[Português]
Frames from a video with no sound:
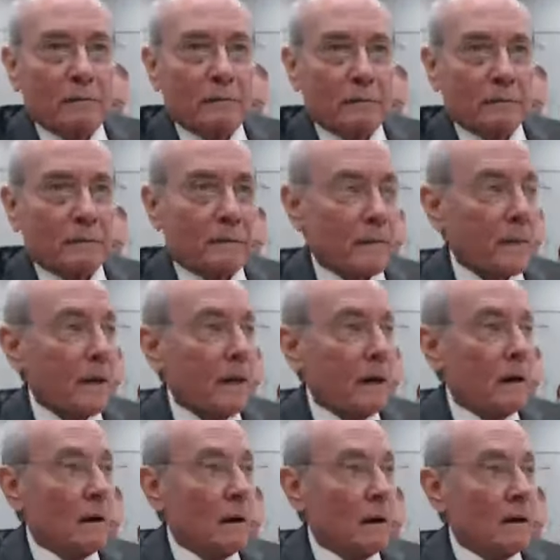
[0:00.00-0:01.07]
Certo.
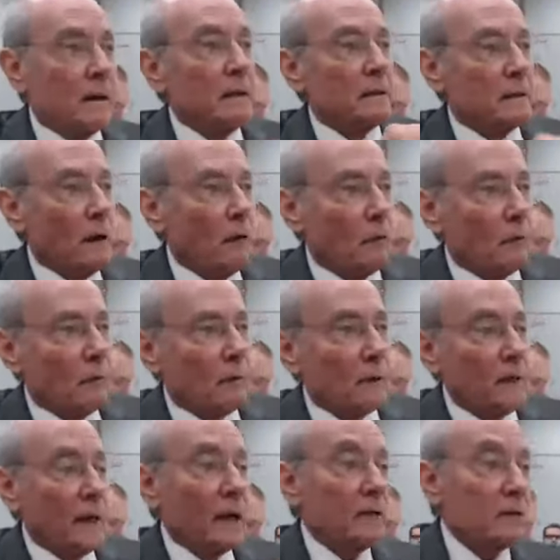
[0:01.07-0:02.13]
Então,
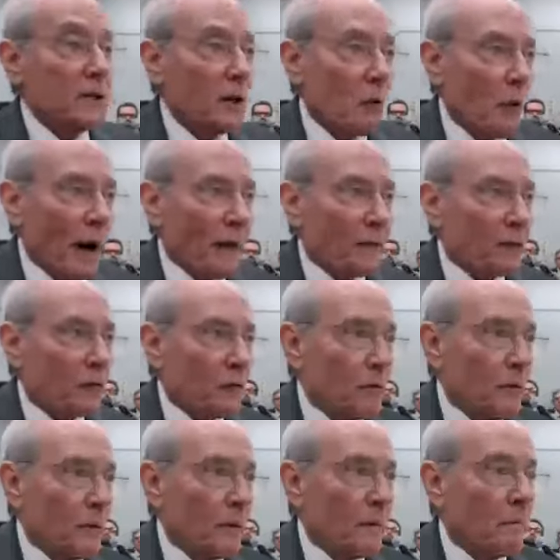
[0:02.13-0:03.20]
504
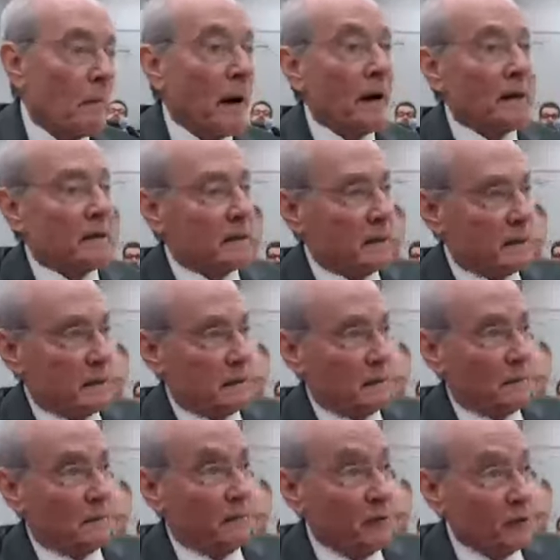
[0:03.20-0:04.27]
mais
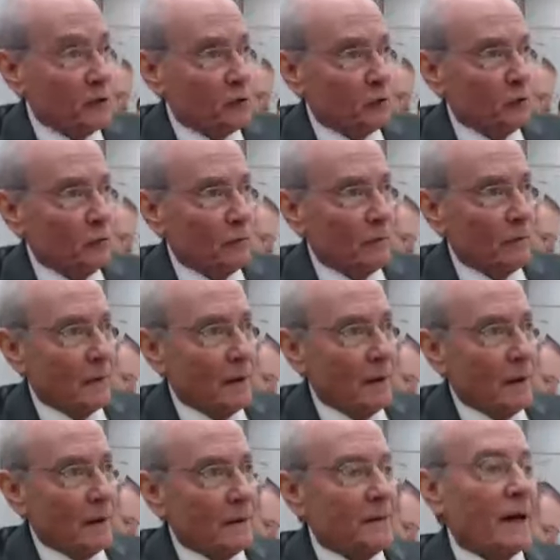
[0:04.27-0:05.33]
21
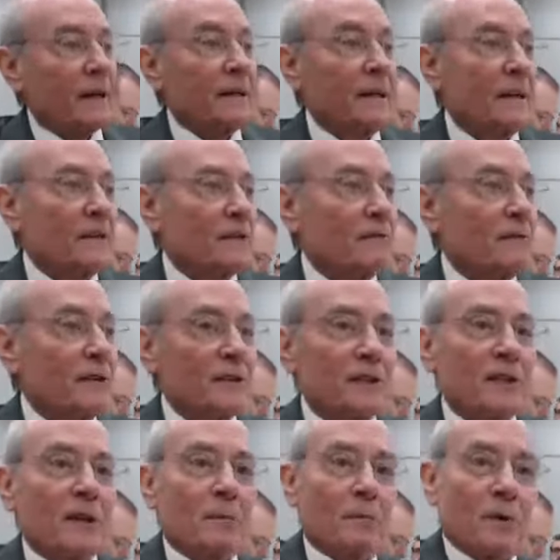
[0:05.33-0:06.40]
dá
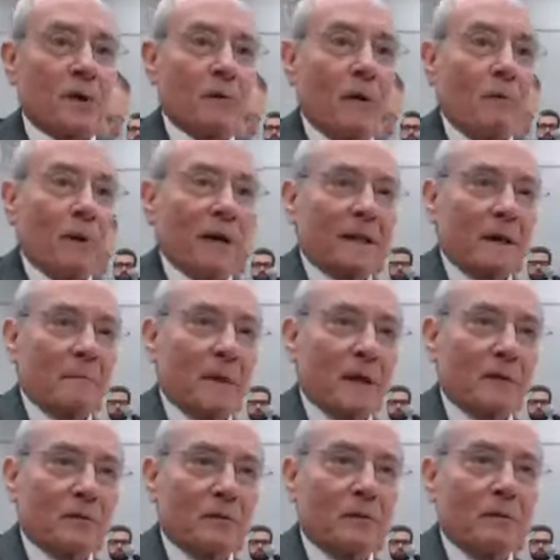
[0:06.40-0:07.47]
525, porque o
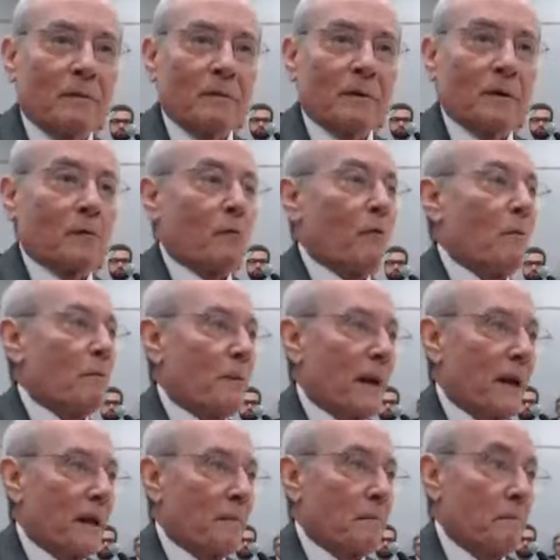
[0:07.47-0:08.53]
apartamento eu
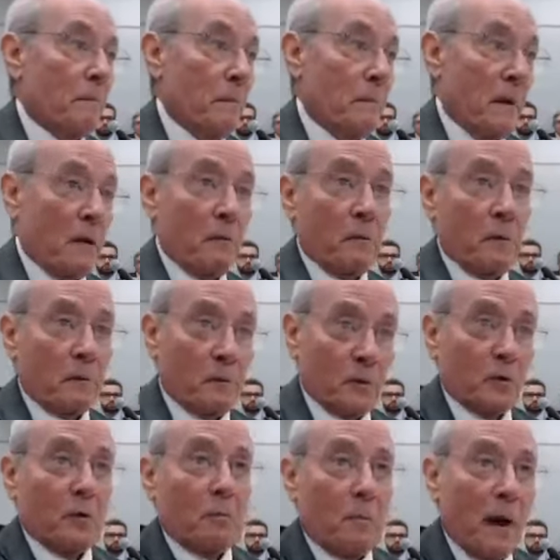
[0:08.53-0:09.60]
comprei, eu,
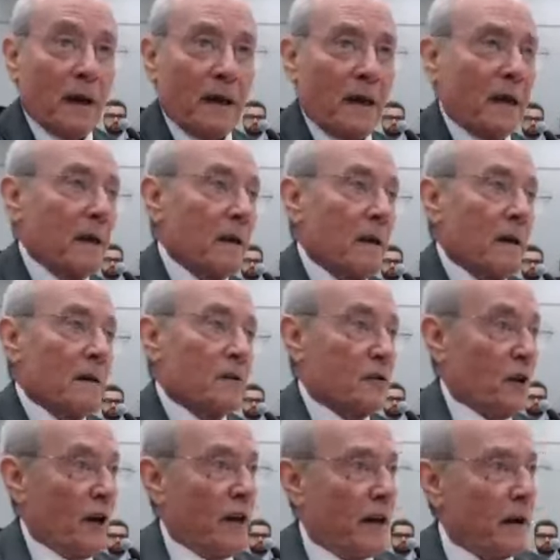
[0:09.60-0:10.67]
quando eu paguei,
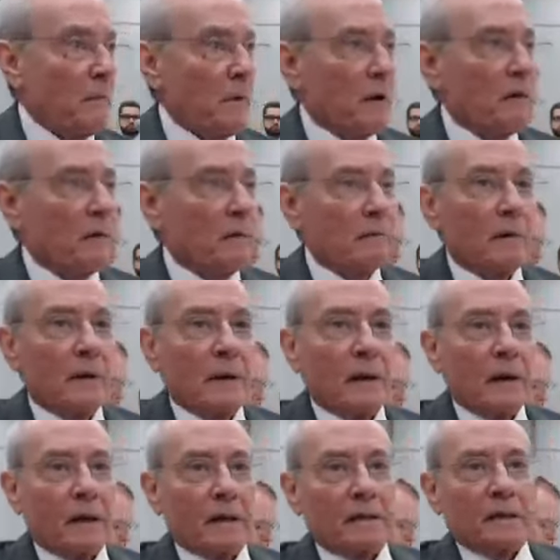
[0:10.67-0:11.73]
já era meu.
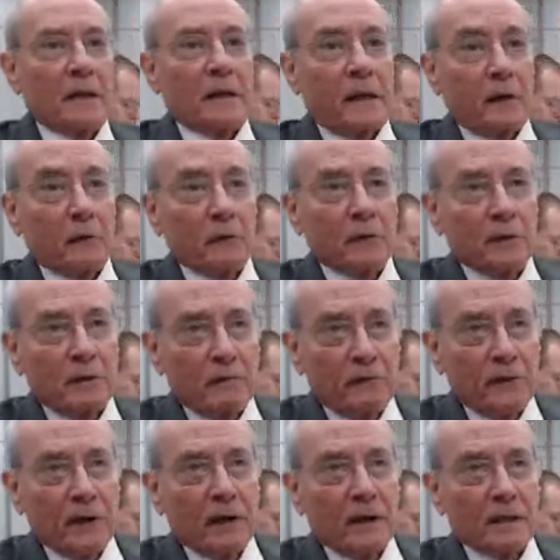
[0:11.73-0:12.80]
Quer dizer que eu que
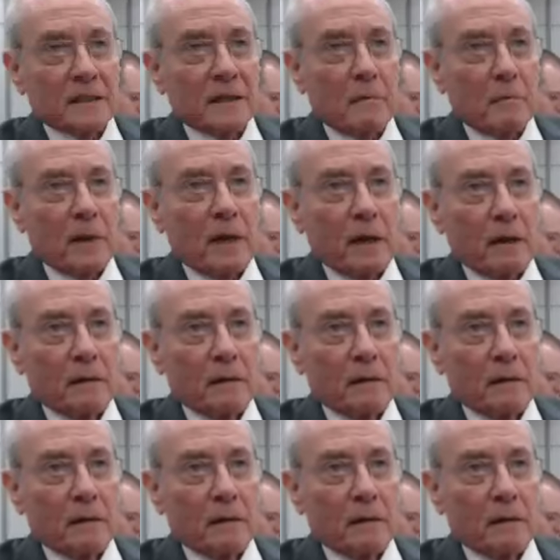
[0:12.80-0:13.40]
devia receber.